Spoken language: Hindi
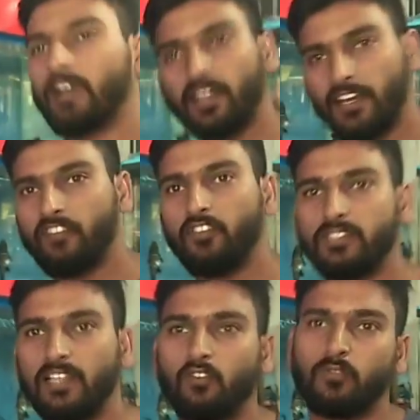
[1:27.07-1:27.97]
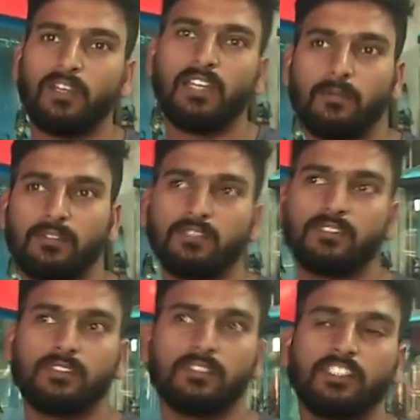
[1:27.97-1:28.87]
एक अगर एक फिश के लिए नॉर्मली आप
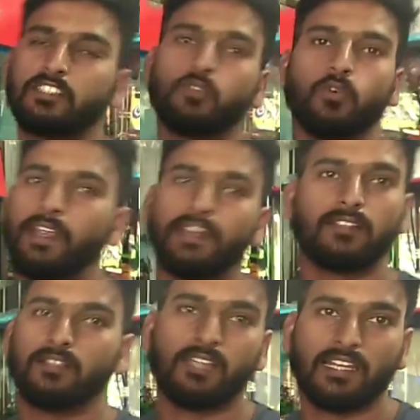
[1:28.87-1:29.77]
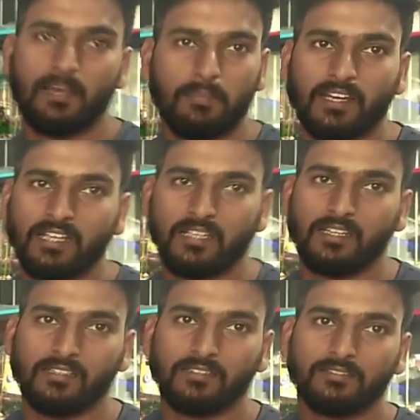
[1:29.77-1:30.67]
सिक्स टू एट दाने आप मान के
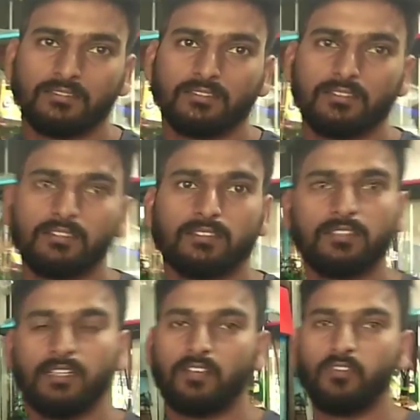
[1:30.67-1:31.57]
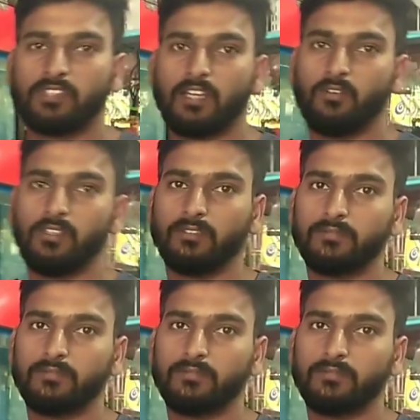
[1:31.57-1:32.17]
चलिए अच्छा उसके